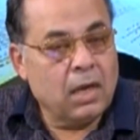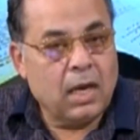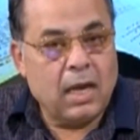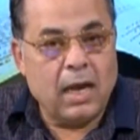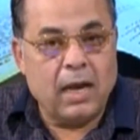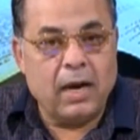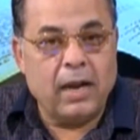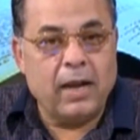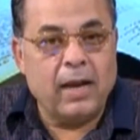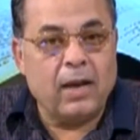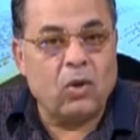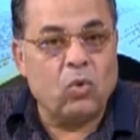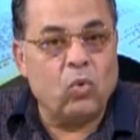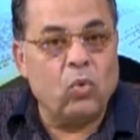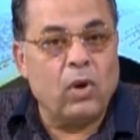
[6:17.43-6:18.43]
كان
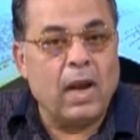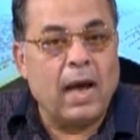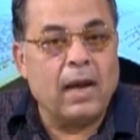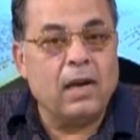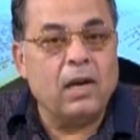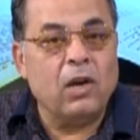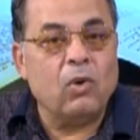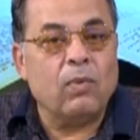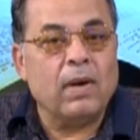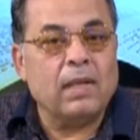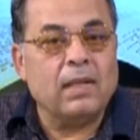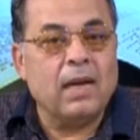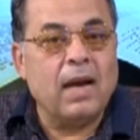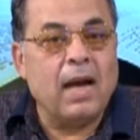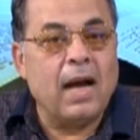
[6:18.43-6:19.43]
يقول عن
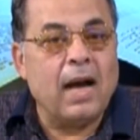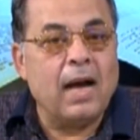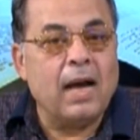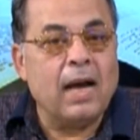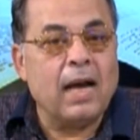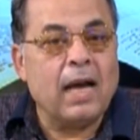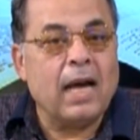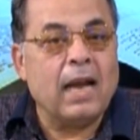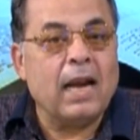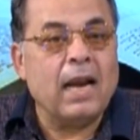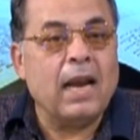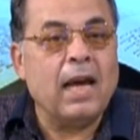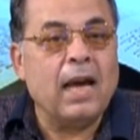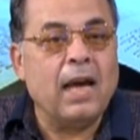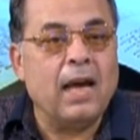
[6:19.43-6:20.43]
الوداعة
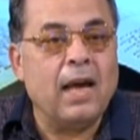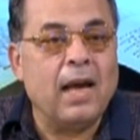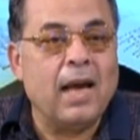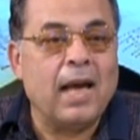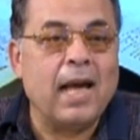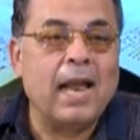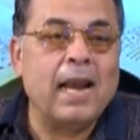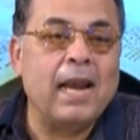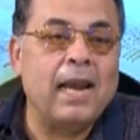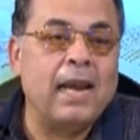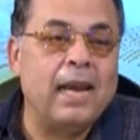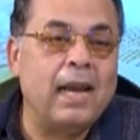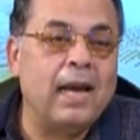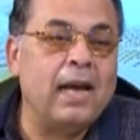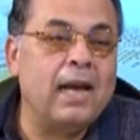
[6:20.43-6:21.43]
أنها
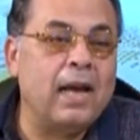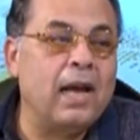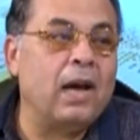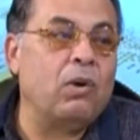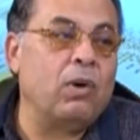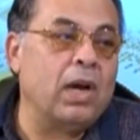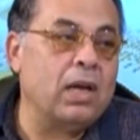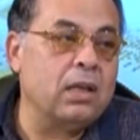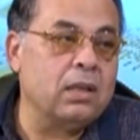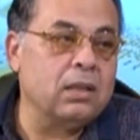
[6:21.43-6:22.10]
اللا هوى